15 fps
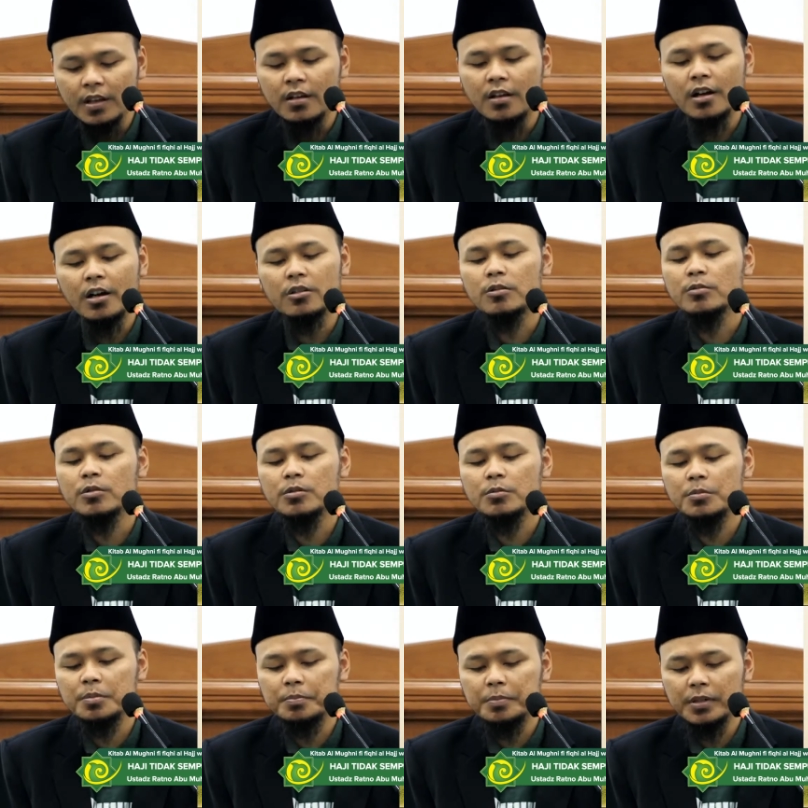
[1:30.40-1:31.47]
atau mau
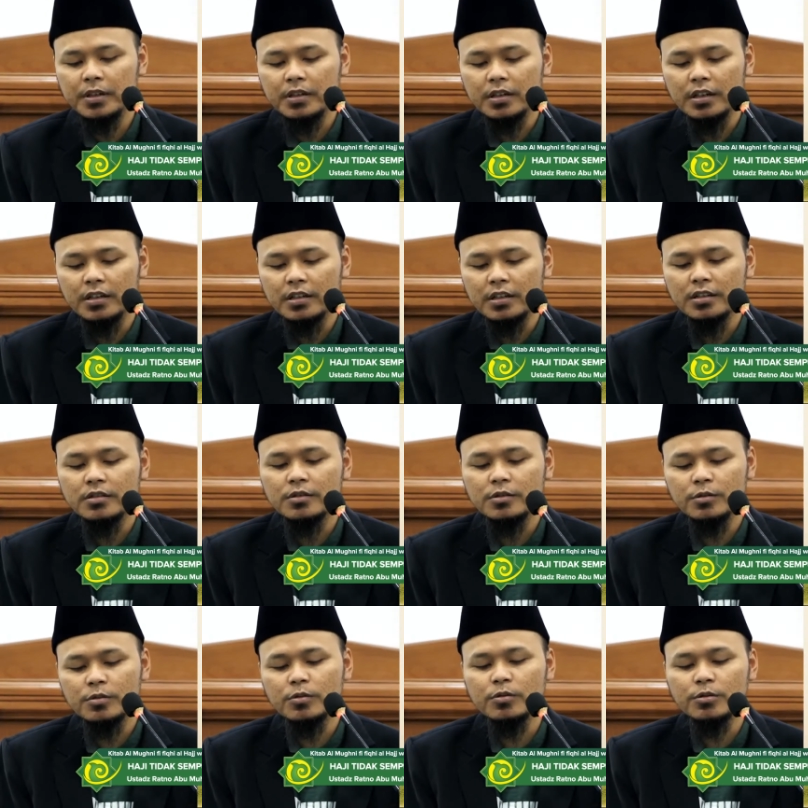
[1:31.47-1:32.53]
penekanan
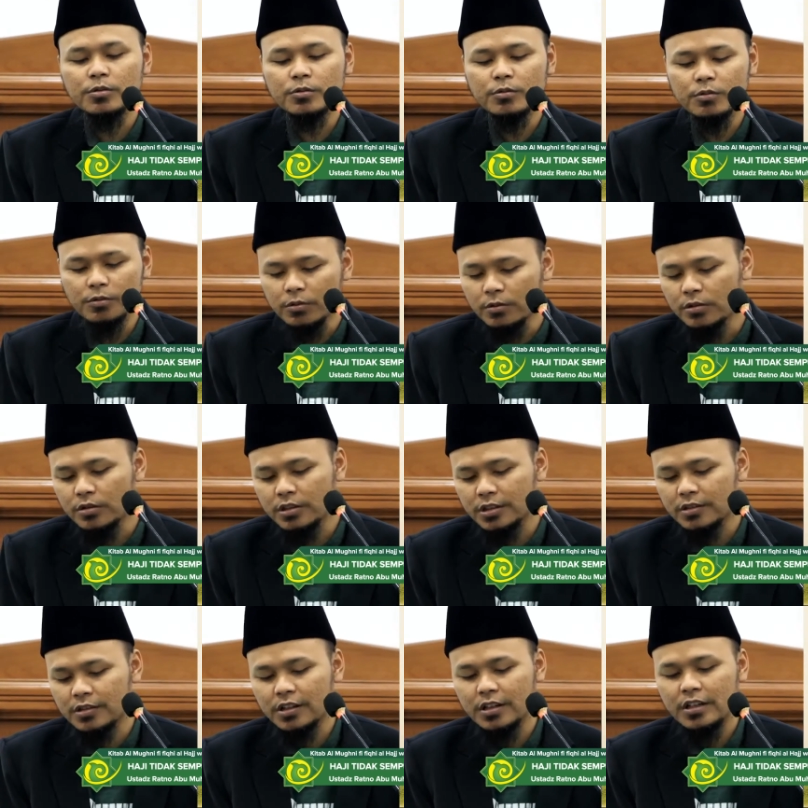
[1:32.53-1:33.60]
sungguh-sungguh
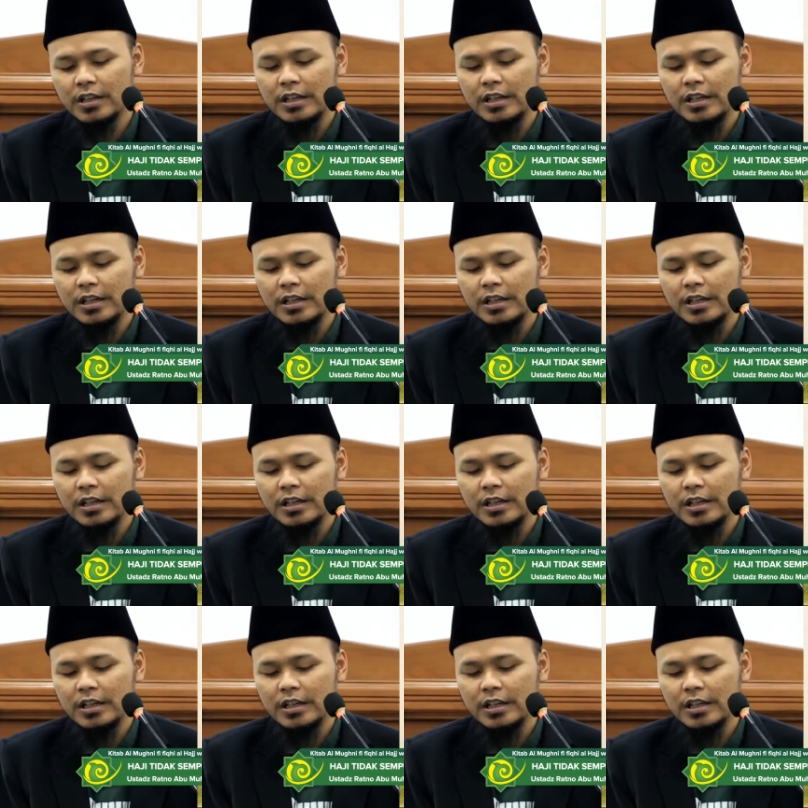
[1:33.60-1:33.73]
gitu ya.